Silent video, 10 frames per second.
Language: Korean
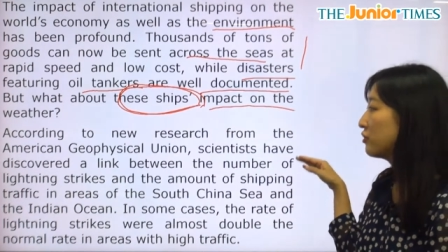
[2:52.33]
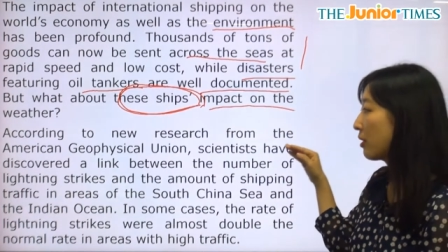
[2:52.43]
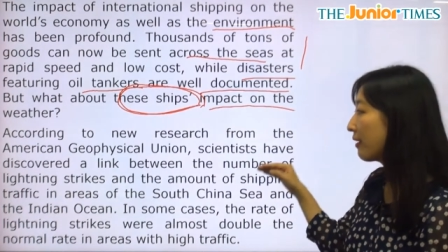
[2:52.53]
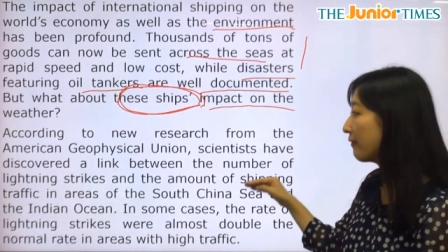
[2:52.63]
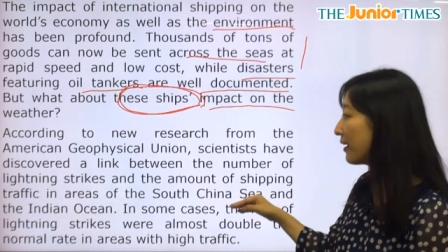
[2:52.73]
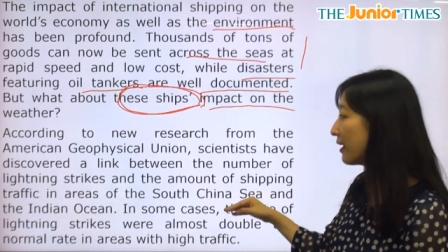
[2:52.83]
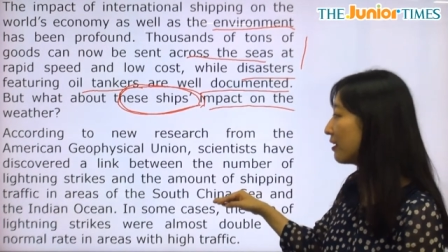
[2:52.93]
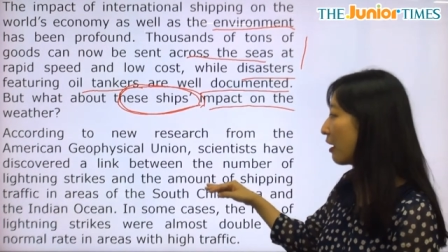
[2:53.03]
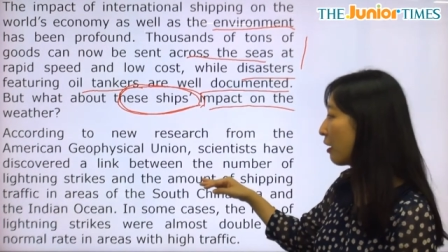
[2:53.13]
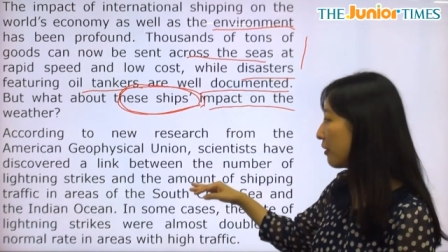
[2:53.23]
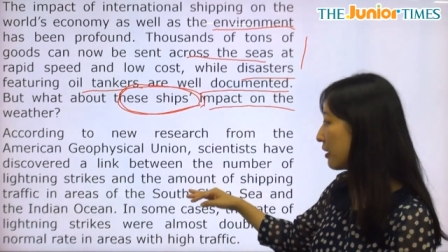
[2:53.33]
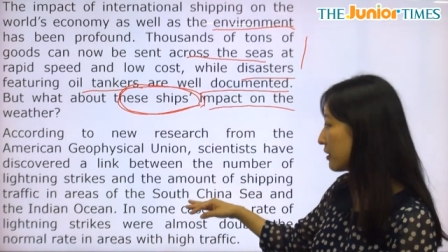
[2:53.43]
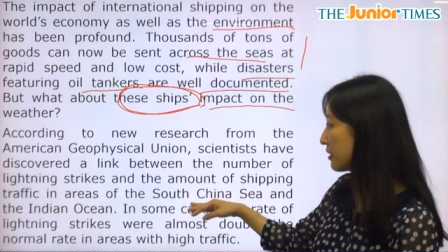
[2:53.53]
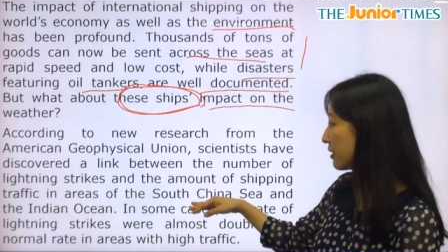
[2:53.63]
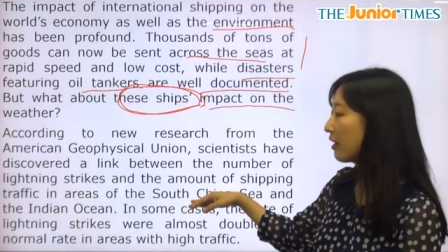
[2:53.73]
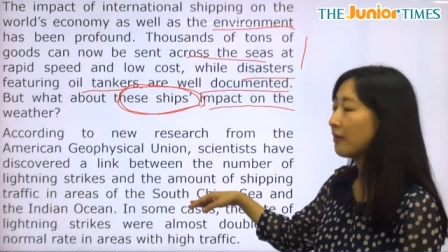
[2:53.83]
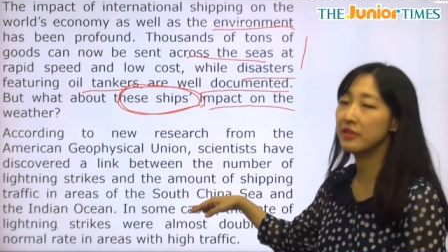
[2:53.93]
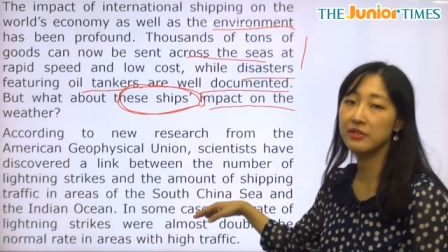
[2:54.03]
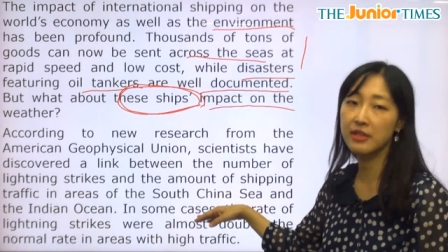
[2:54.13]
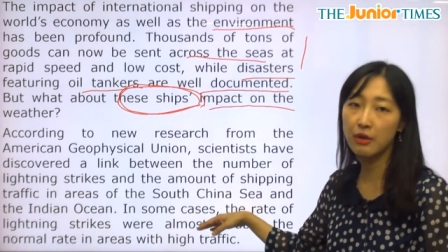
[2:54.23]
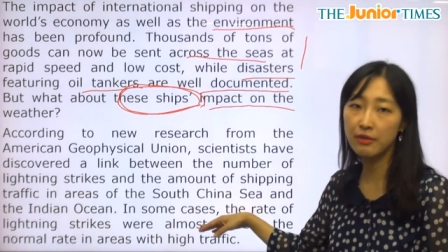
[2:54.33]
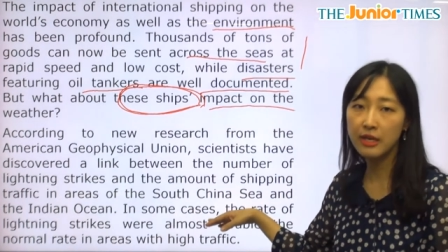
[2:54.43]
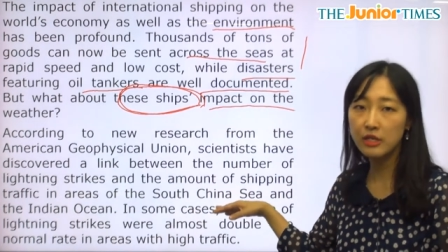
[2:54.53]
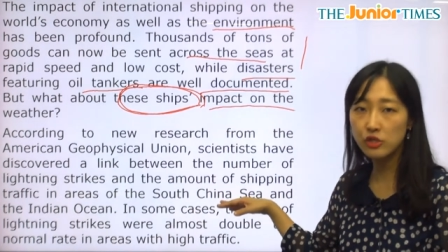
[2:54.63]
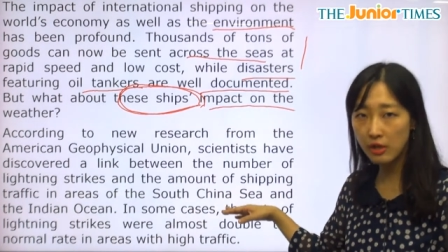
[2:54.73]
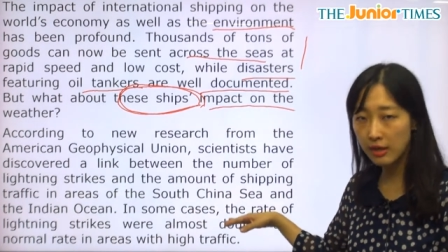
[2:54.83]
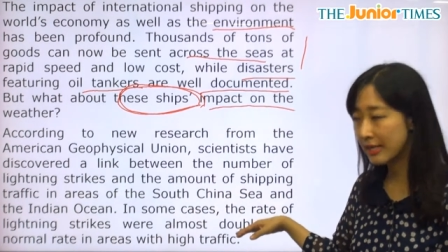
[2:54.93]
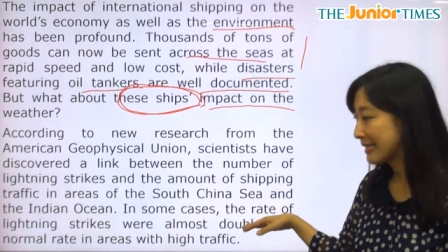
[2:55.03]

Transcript: traffic in areas of the South China